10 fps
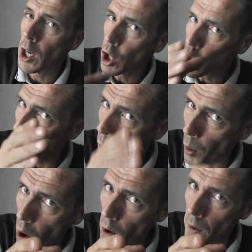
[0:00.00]
Je
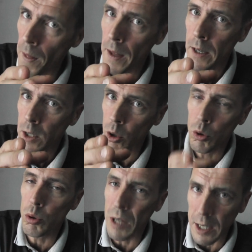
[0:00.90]
comprends que
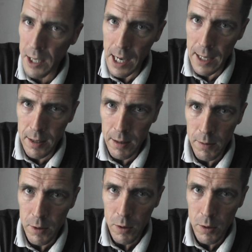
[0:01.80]
tu t'inquiètes.